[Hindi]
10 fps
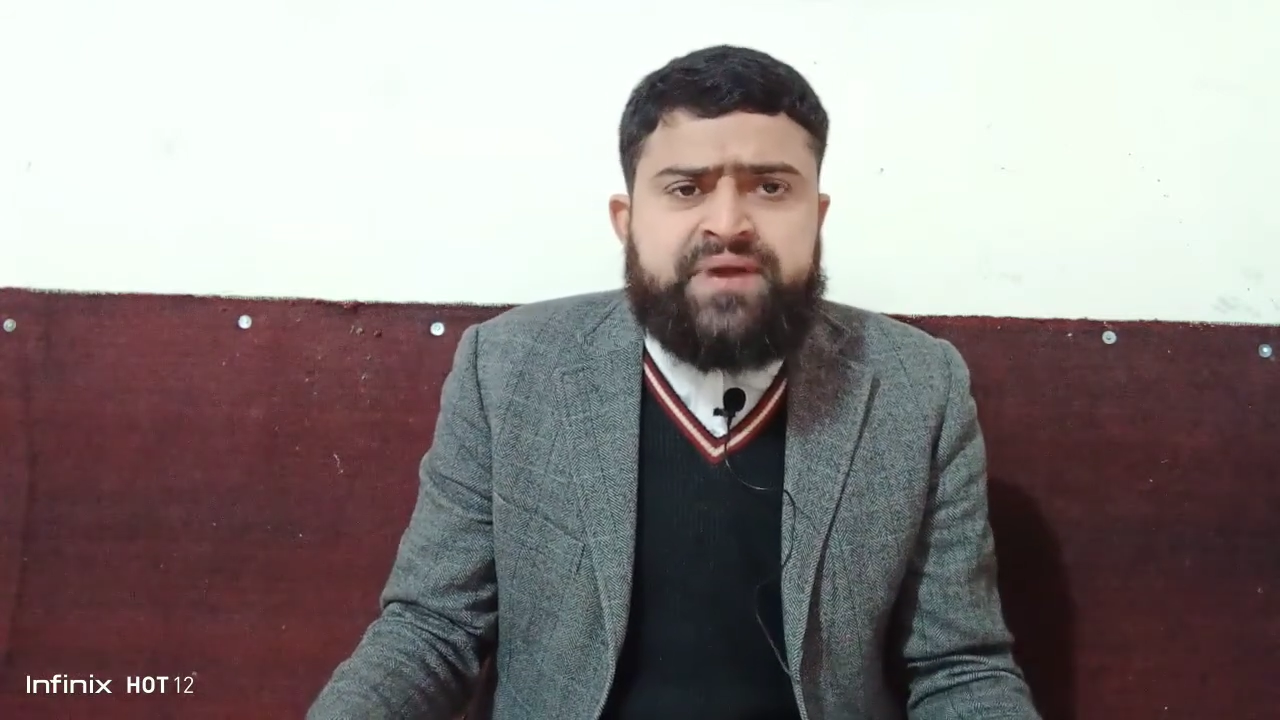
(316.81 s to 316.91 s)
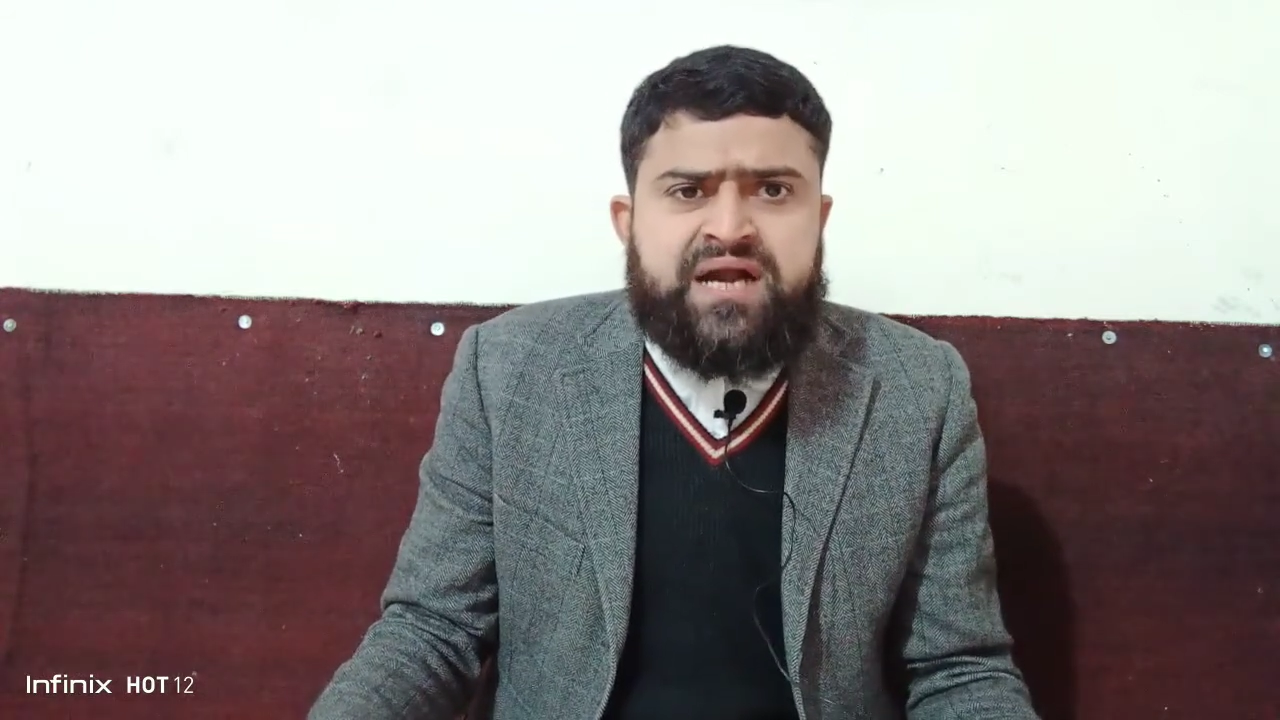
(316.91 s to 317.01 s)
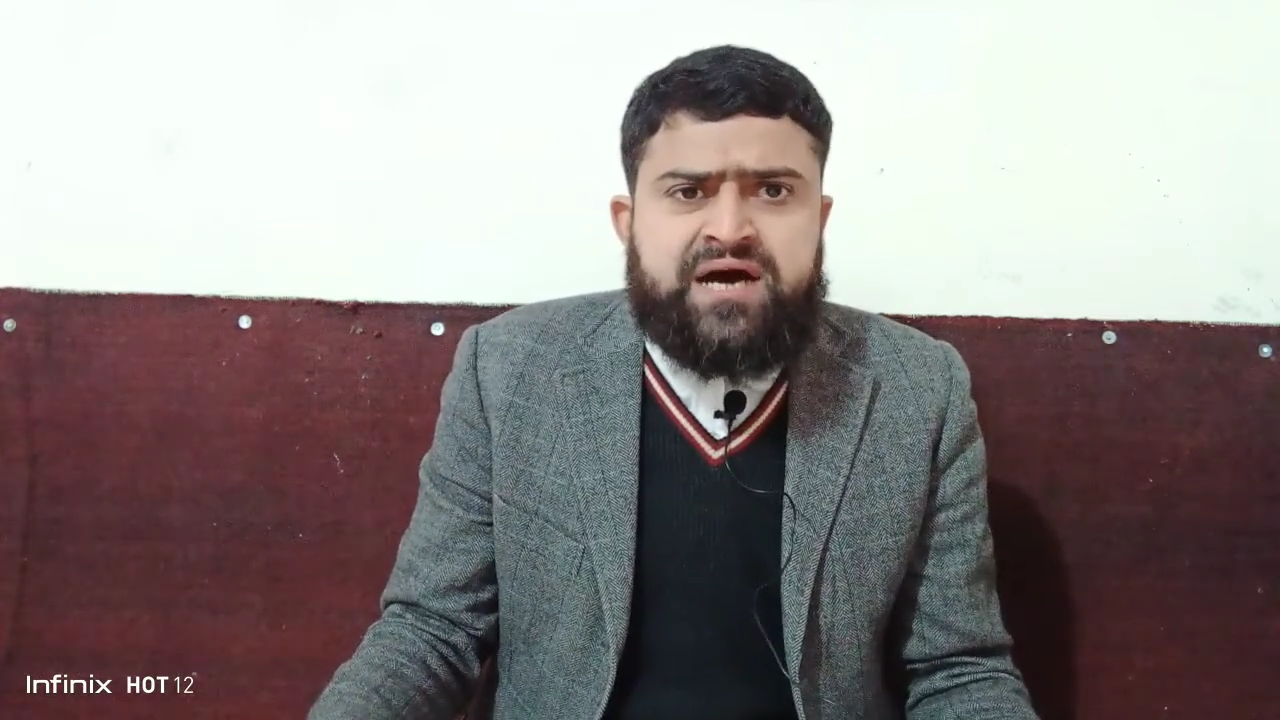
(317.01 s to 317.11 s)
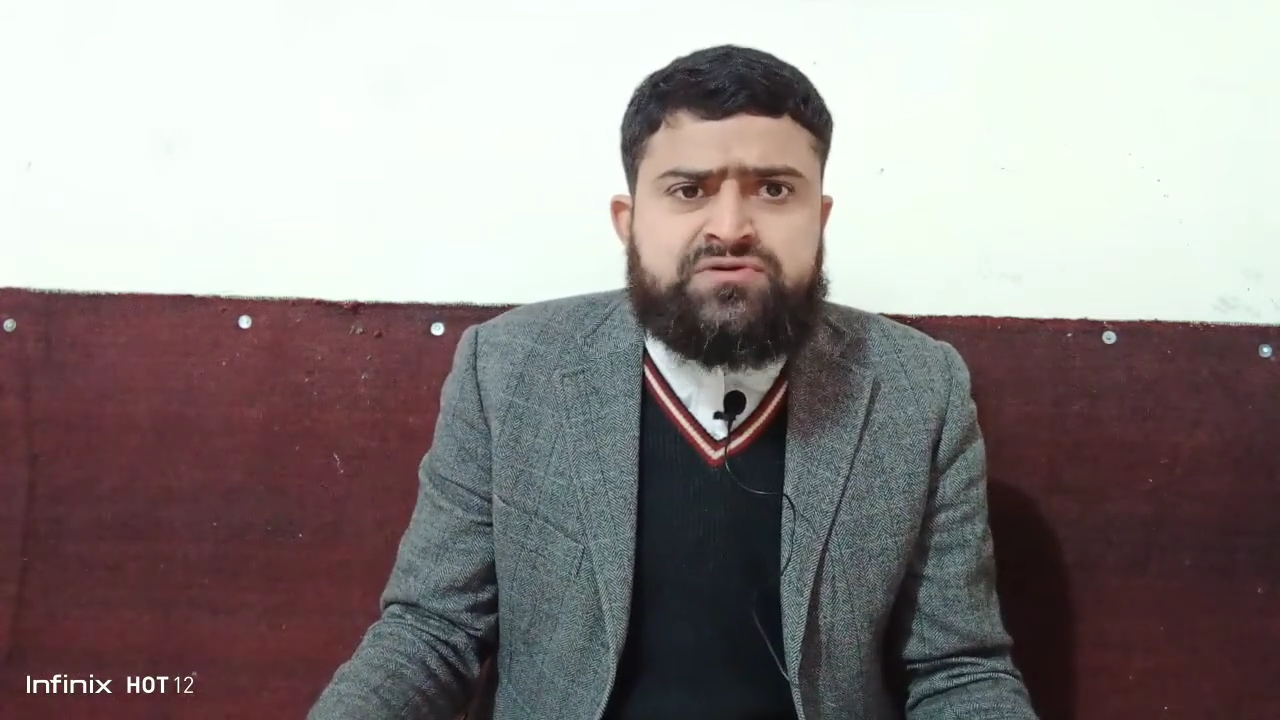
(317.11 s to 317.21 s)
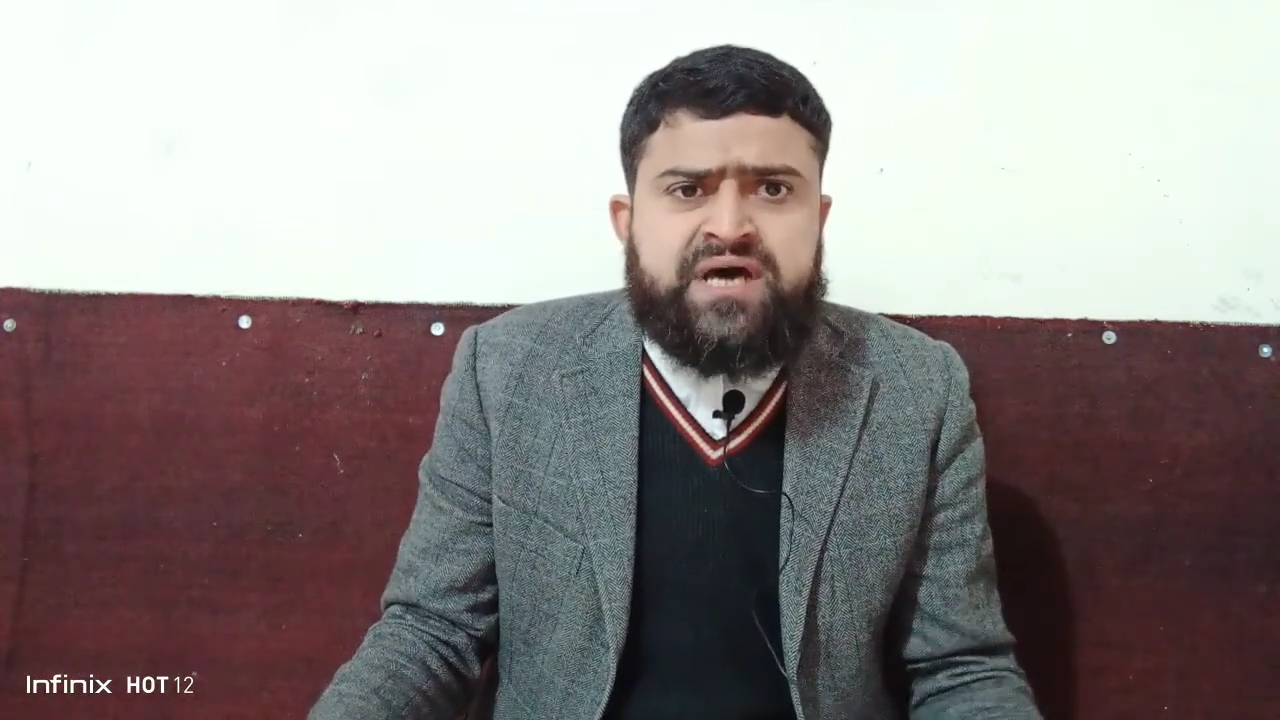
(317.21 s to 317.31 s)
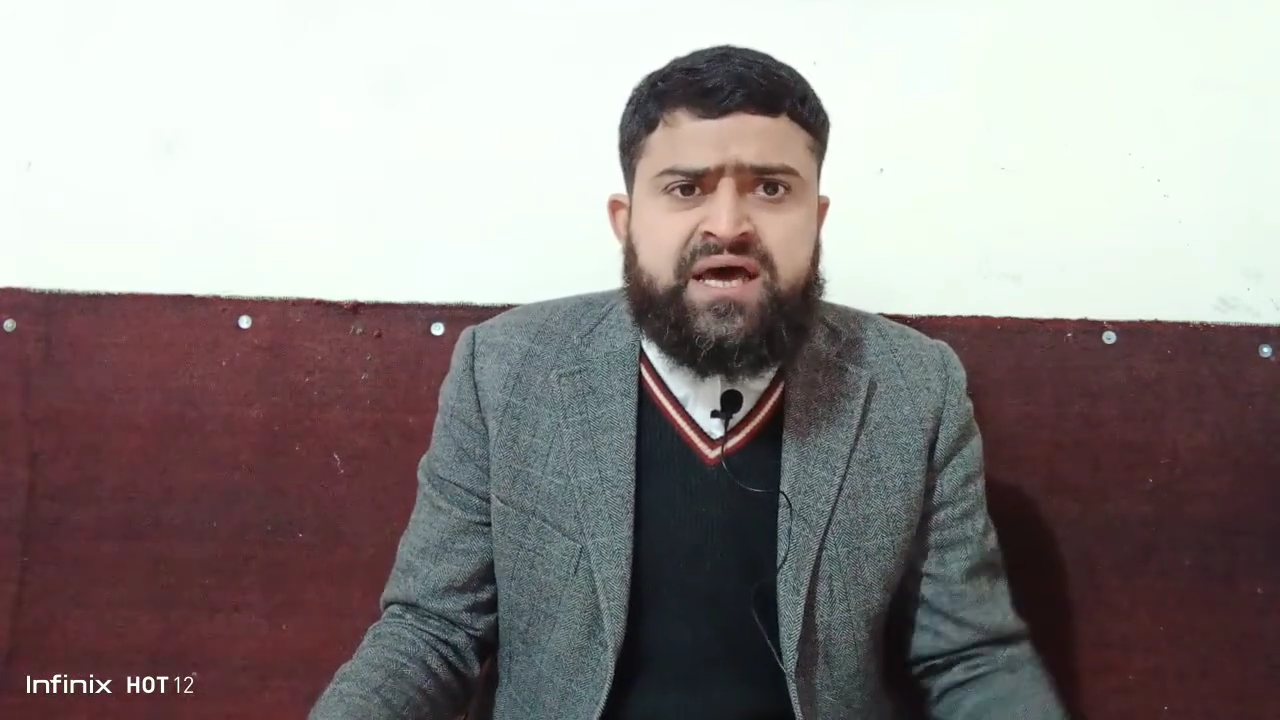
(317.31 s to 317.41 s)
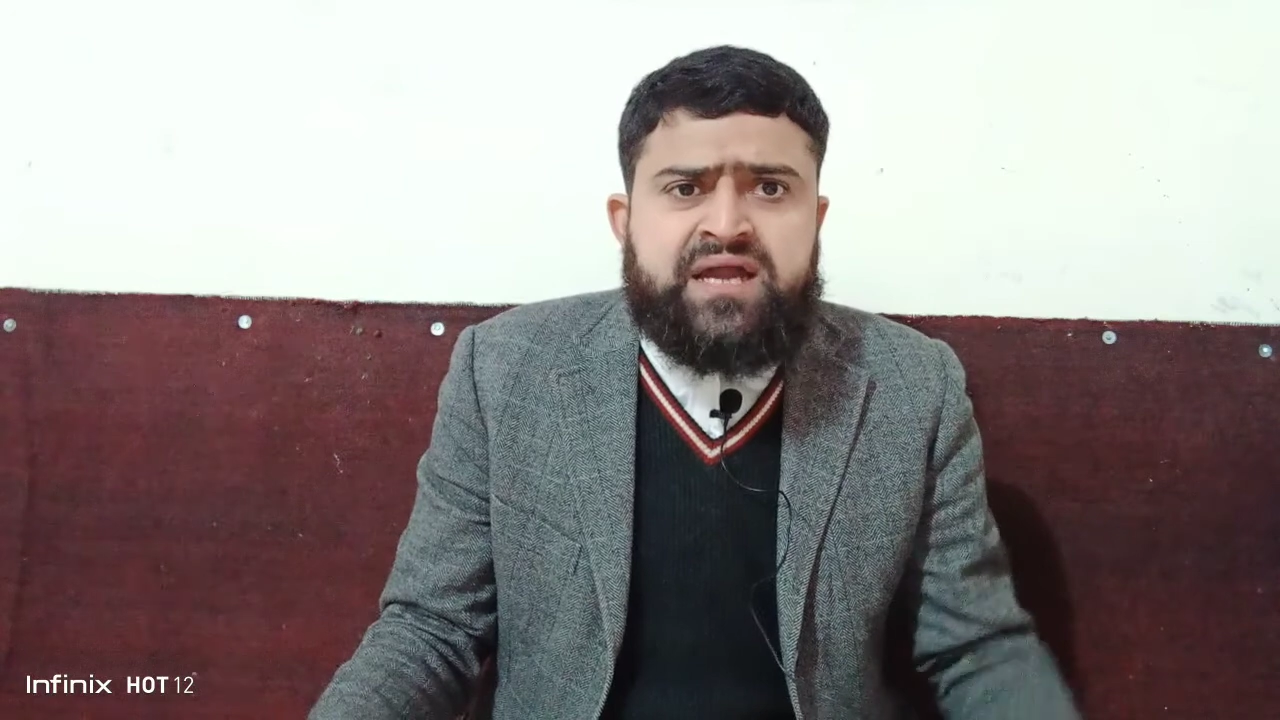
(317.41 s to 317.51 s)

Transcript: बेड़ा उठाया